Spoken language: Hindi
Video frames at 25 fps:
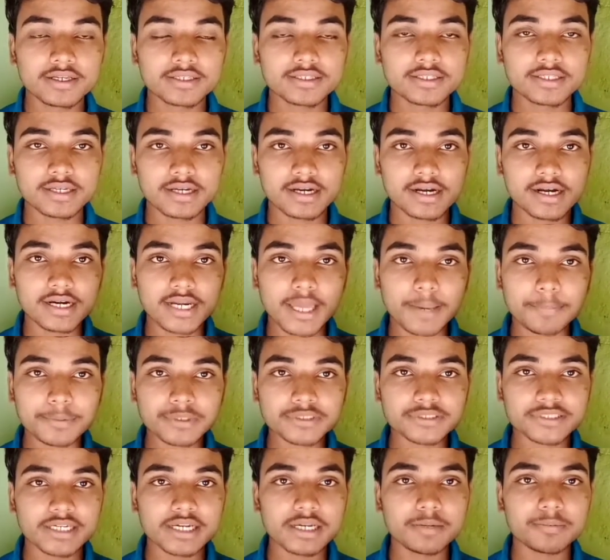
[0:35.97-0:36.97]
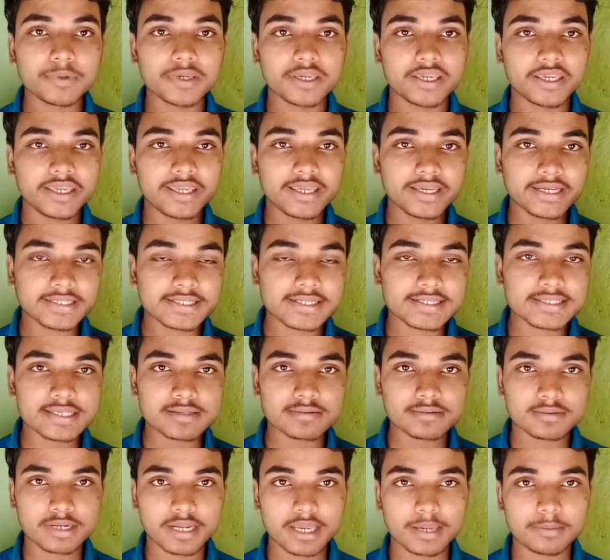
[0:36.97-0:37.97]
कि अगर आपके चैनल पे 1000
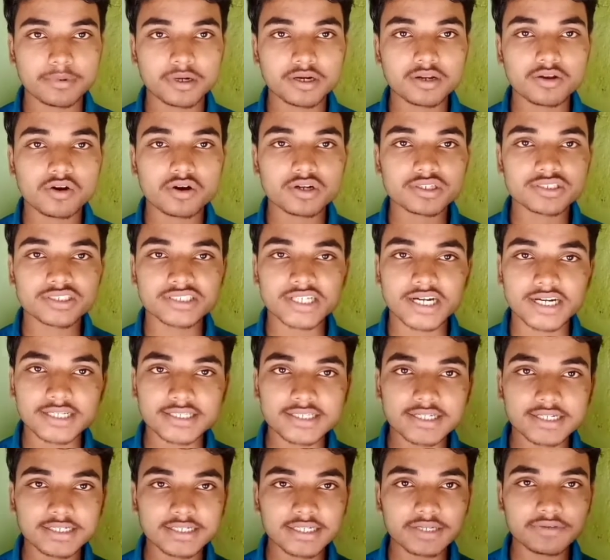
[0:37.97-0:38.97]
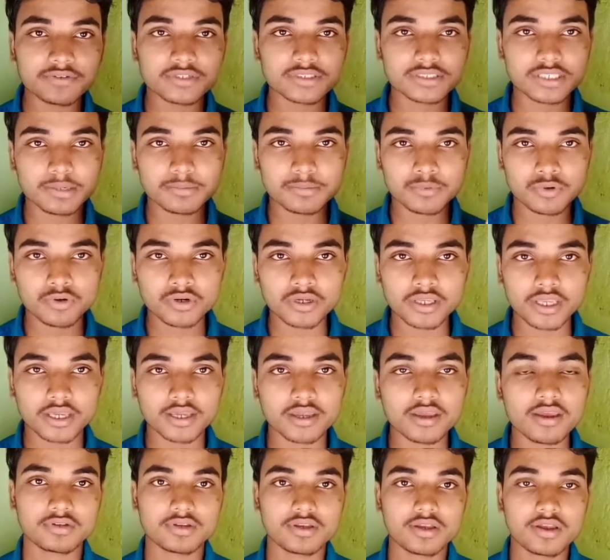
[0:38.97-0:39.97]
सब्सक्राइबर और 4000 घंटे का वॉच टाइम हो गया
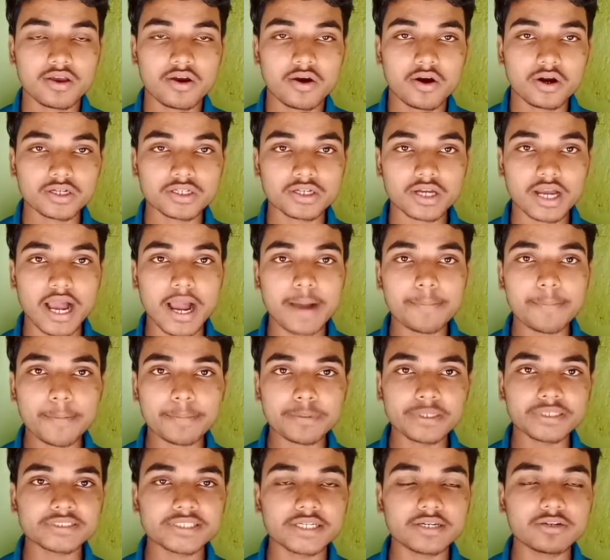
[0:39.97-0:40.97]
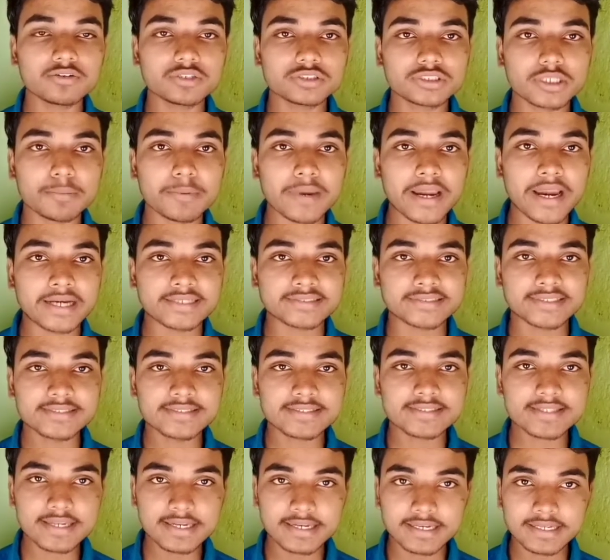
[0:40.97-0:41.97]
है और आप अपने चैनल को जब
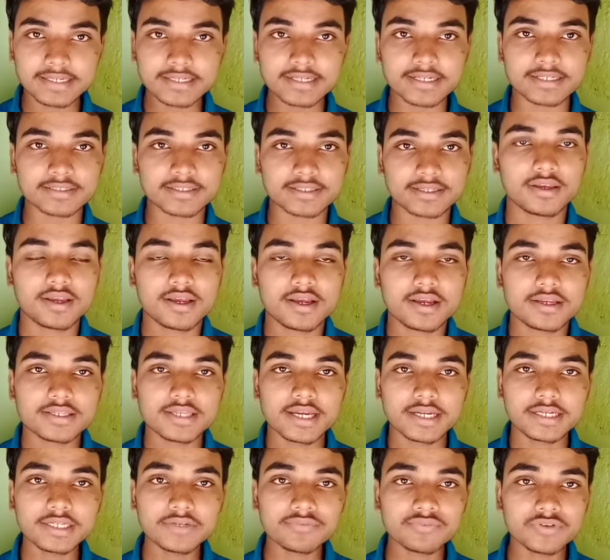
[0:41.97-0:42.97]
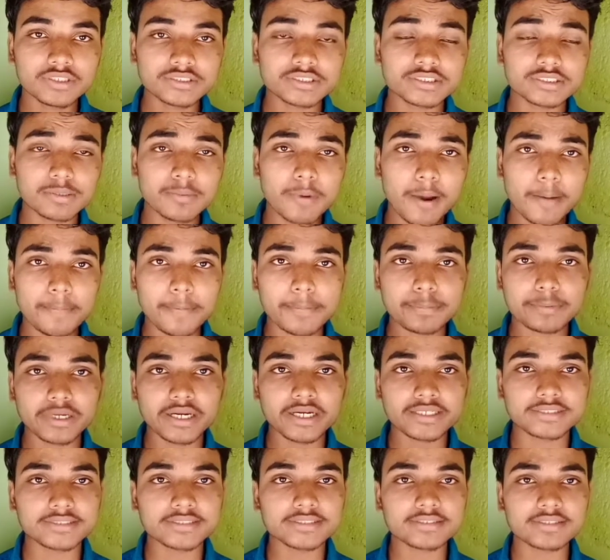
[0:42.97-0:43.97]
एडसेंस से लिंक करते हैं यानी कि फ्रेंड्स जब आप
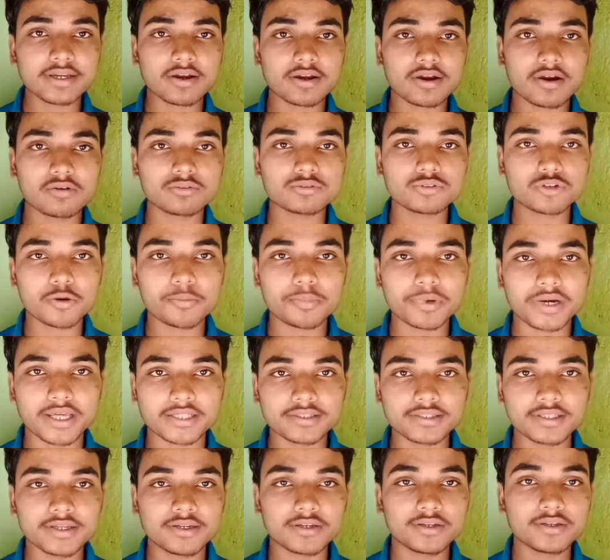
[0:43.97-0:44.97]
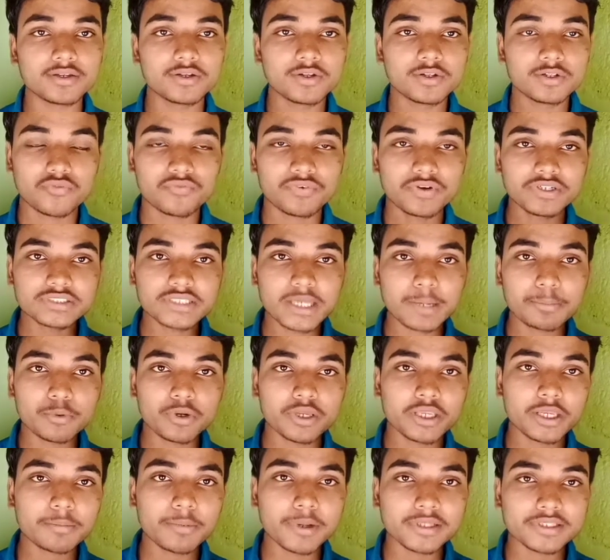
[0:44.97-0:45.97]
अपने एडसेंस अकाउंट को बनाते हैं तो फ्रेंड्स आपको
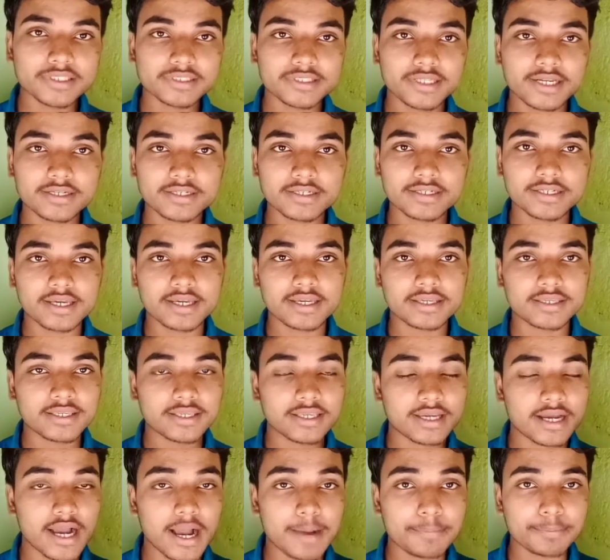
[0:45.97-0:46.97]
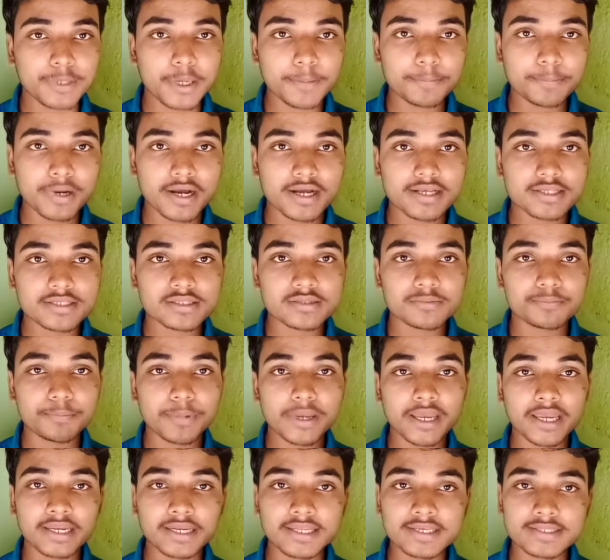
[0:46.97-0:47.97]
एक बात का ध्यान रखना है कि आपके पास
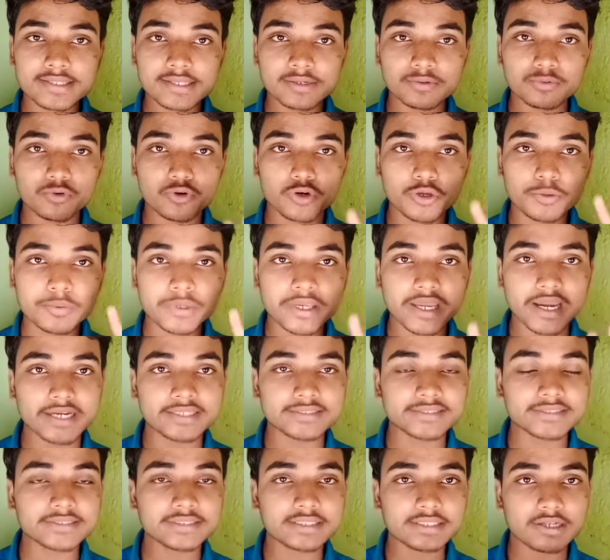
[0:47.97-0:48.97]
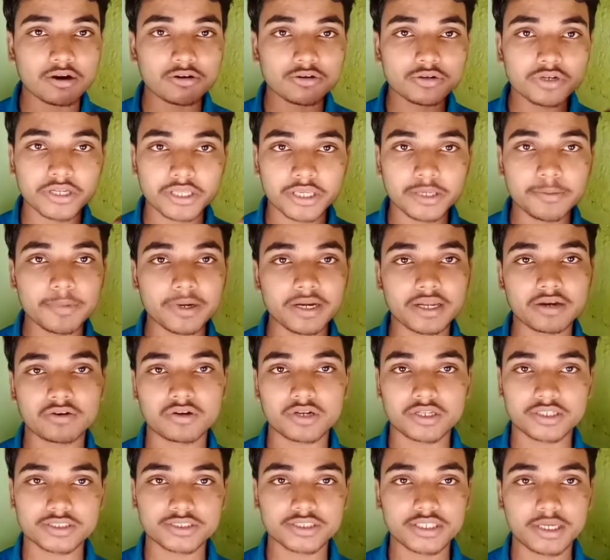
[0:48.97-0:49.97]
पहले से कोई भी एडसेंस अकाउंट नहीं बना
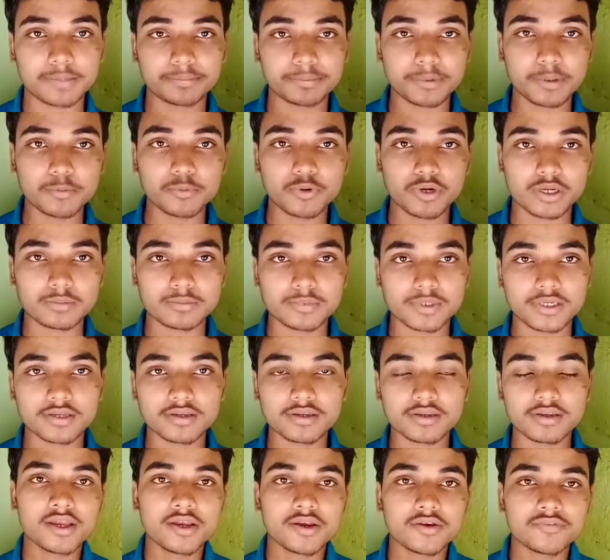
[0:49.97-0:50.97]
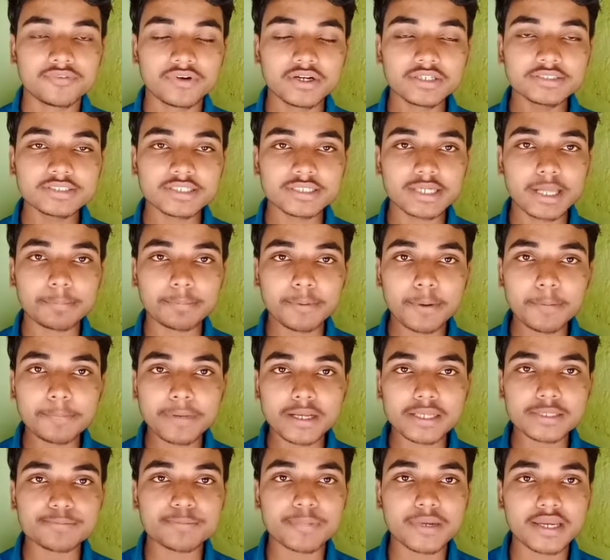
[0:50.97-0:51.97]
होना चाहिए आपके मोबाइल में फ्रेंड्स अगर आपके
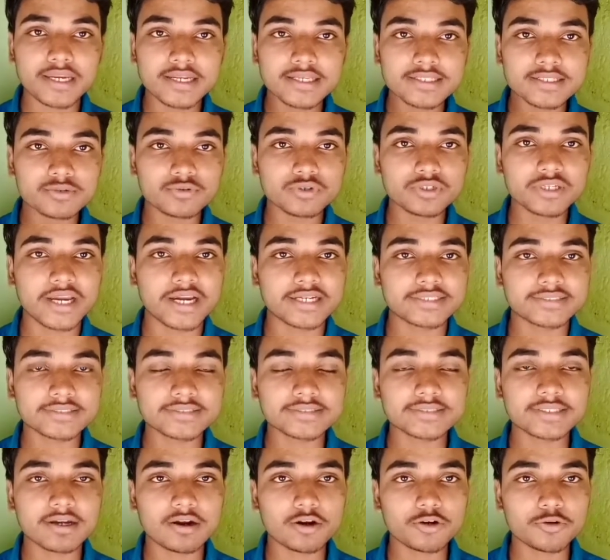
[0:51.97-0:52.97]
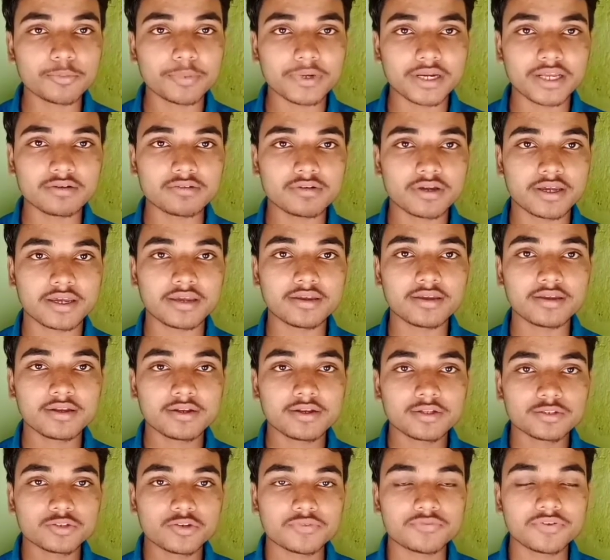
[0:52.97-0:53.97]
पास पहले से कोई एडसेंस अकाउंट बना हुआ है
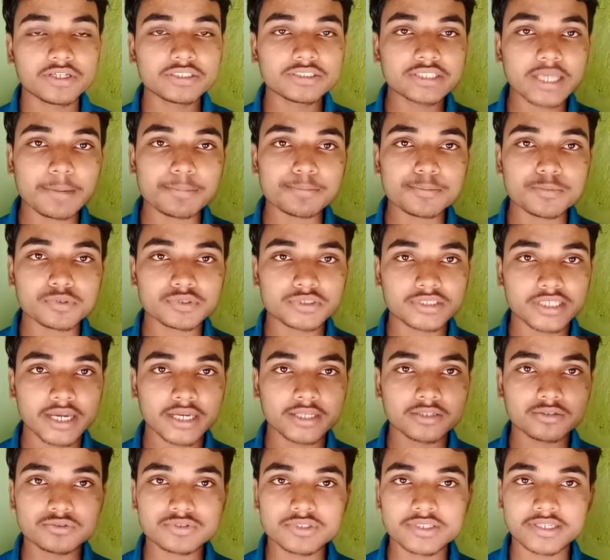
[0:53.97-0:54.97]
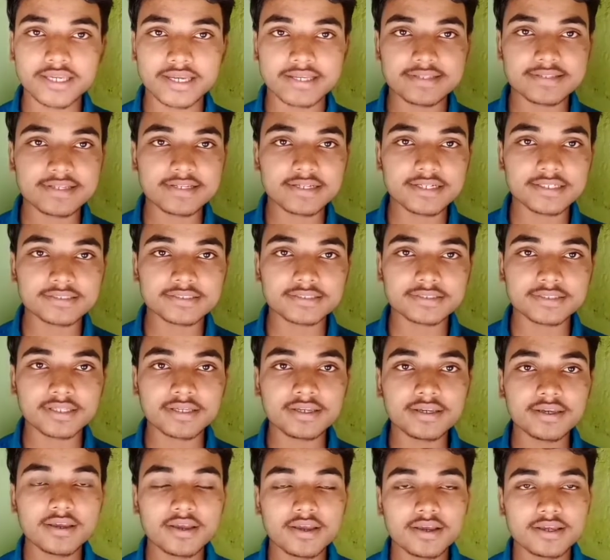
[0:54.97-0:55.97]
तो फ्रेंड्स आप चाहे तो उसे कैंसिल कर सकते
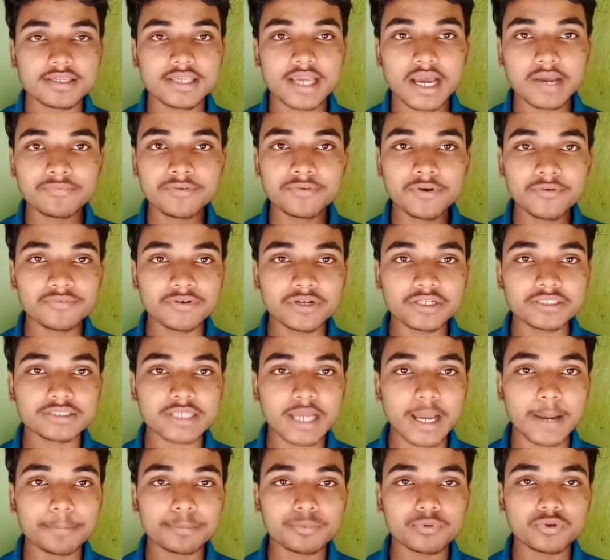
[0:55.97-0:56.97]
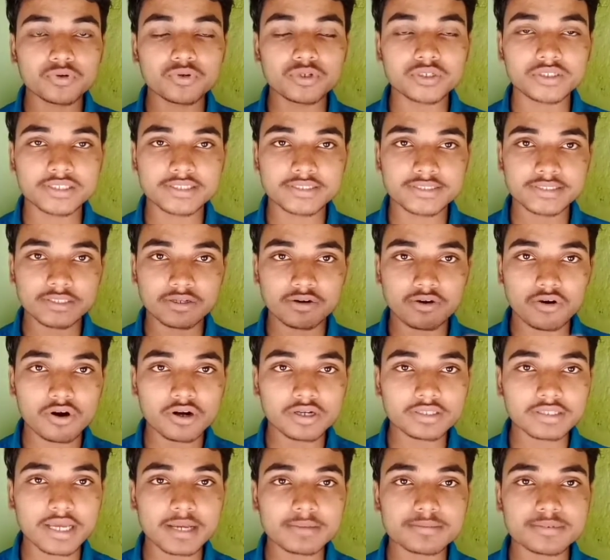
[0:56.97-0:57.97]
हैं या फिर फ्रेंड्स आप कोई किसी
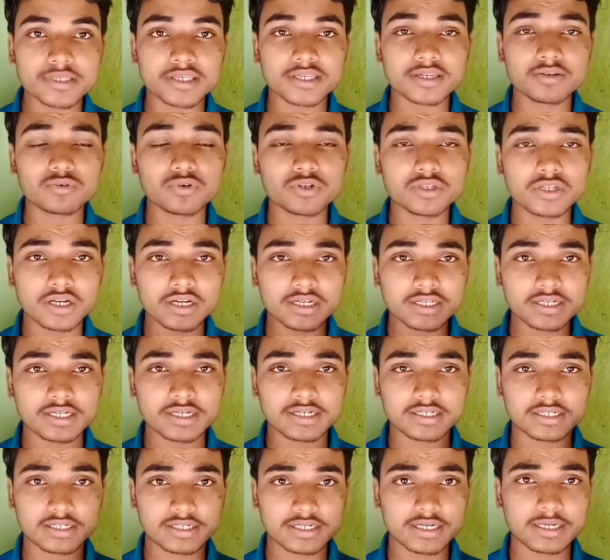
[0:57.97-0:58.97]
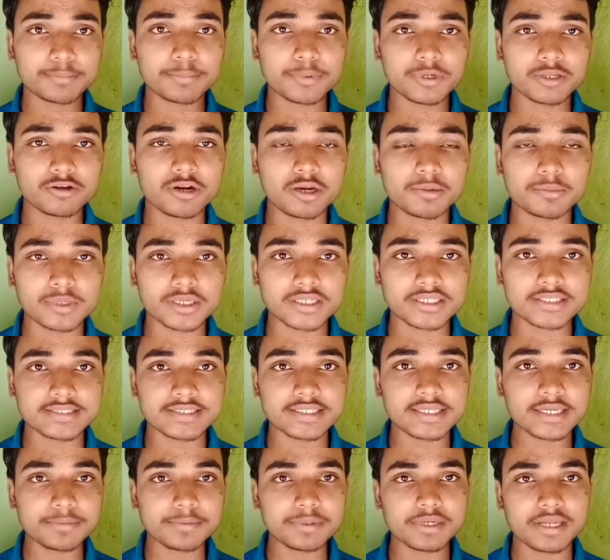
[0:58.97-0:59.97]
और नाम से कोई और घर परिवार में
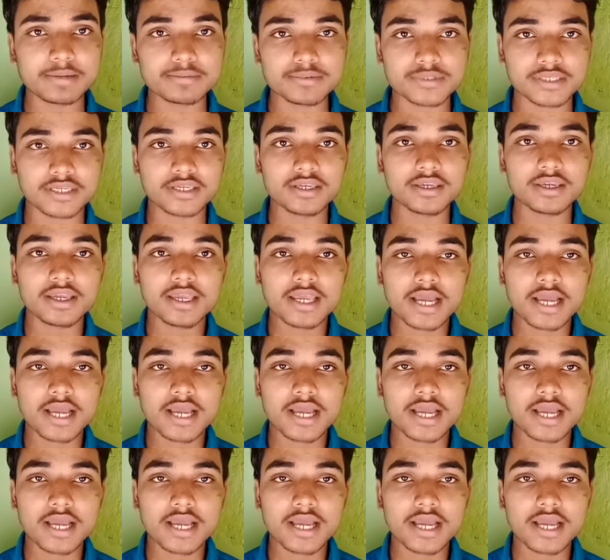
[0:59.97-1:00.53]
किसी के भी नाम से